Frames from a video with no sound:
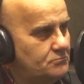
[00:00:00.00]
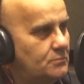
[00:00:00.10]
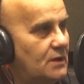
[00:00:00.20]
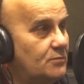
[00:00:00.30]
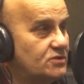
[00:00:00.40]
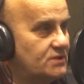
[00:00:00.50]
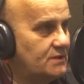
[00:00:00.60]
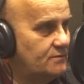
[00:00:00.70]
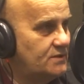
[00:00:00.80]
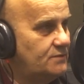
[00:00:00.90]
a może
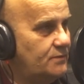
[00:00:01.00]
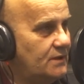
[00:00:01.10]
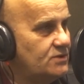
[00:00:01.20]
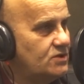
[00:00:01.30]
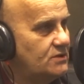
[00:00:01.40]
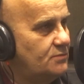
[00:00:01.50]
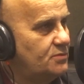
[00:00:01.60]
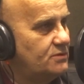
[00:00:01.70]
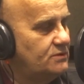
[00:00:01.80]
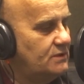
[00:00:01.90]
nawet i większe
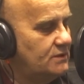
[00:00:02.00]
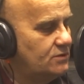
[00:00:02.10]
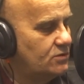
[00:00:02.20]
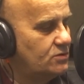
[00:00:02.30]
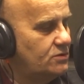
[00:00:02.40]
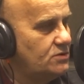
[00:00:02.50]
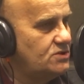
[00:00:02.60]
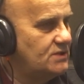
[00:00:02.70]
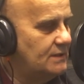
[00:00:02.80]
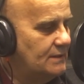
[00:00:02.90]

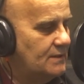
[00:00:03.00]
niedogodności,